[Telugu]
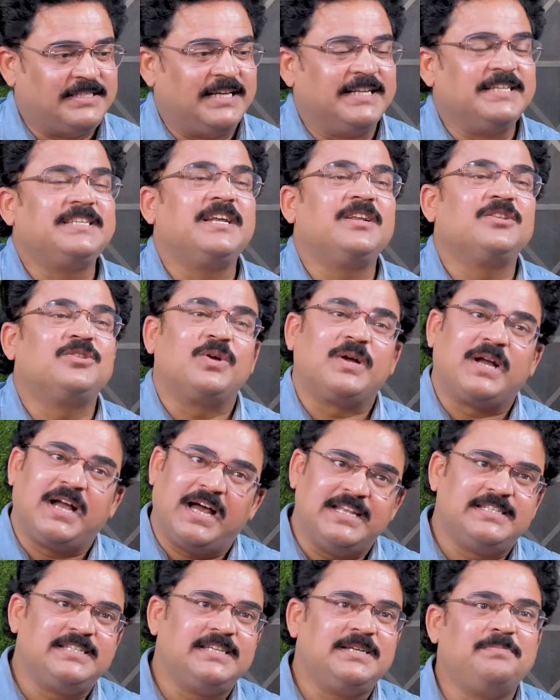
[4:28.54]
జనసేనతో
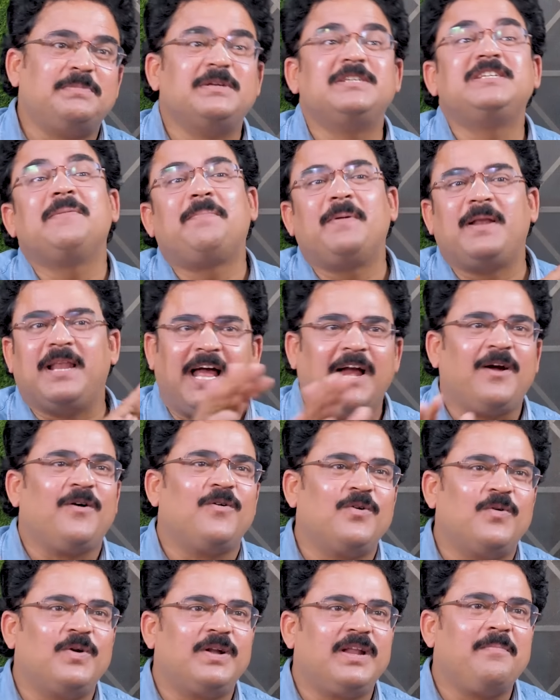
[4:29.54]
కలిసి బీజేపీ
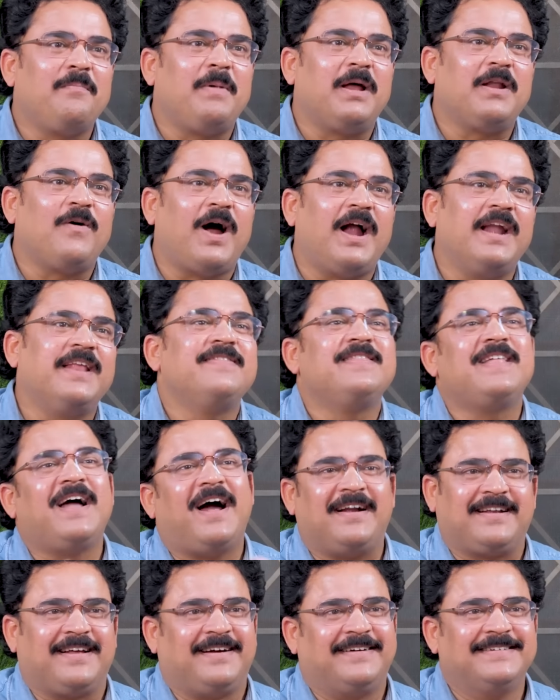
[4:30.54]
లేకుండా ఉంటే మనం ఆడిందే
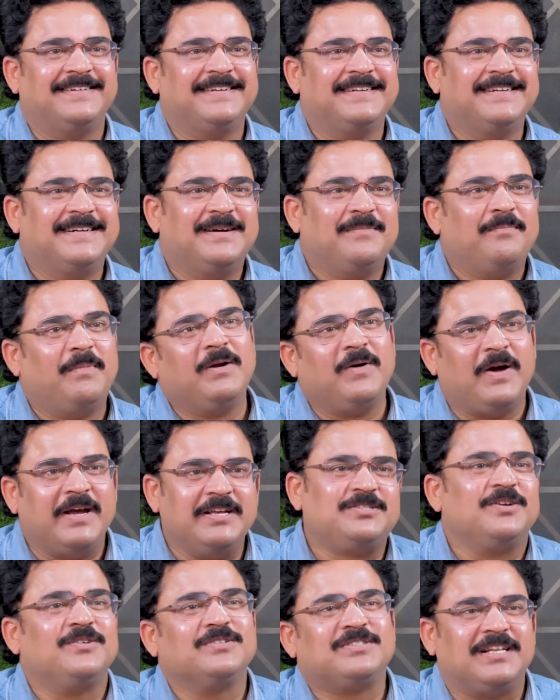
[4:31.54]
ఆట మనం
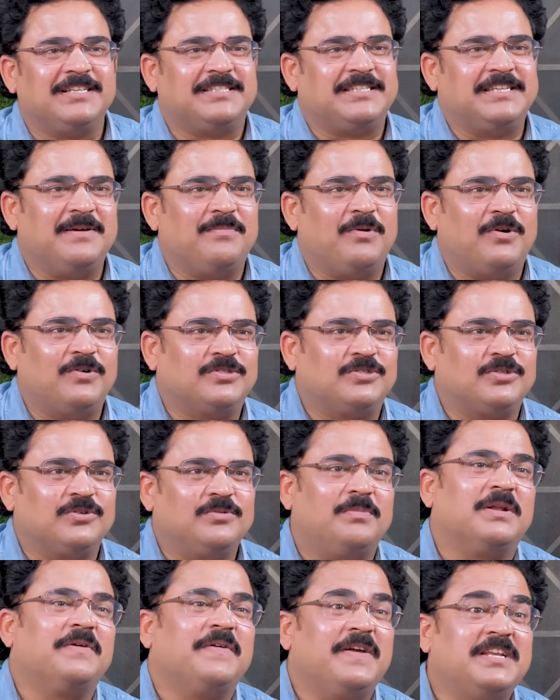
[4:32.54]
ఐదు సంవత్సరాలు సీఎం అవ్వచ్చు
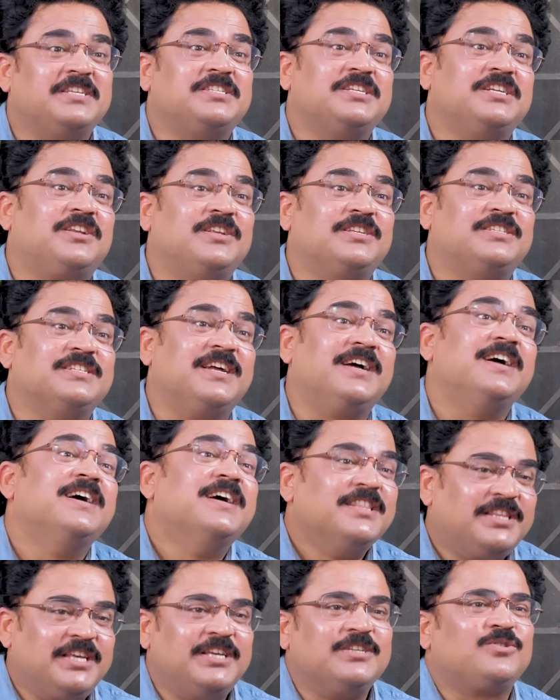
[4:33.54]
మనం ఎన్ని సీట్లు ఇచ్చినా
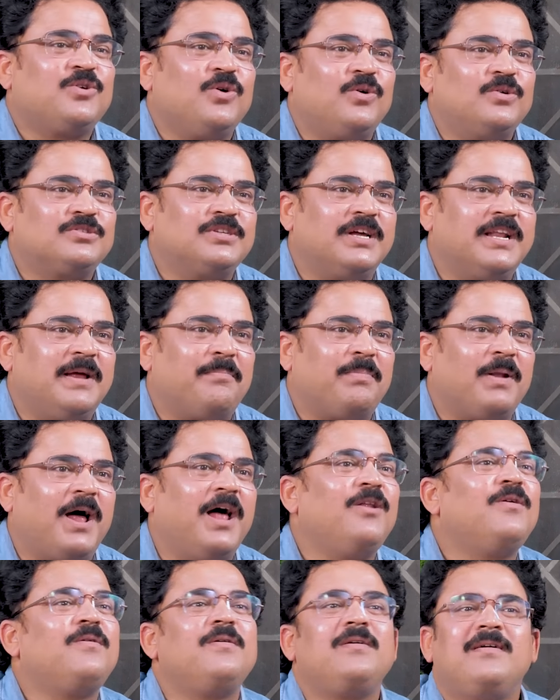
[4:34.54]
తీసుకోవచ్చు అనే
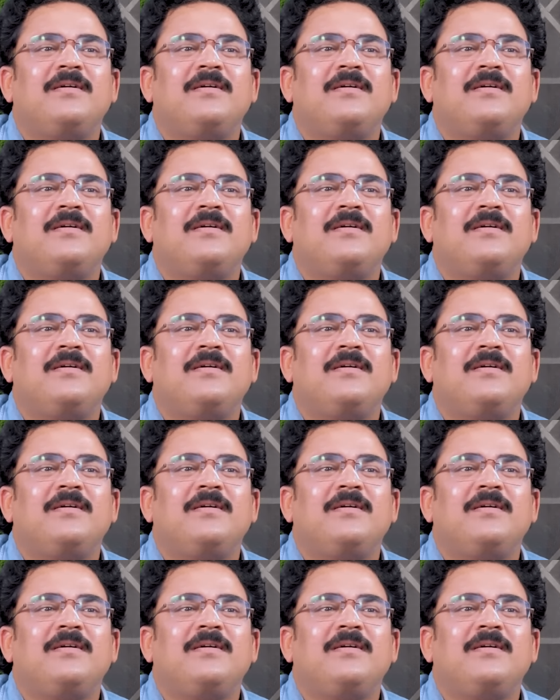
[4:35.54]
ప్లాన్లో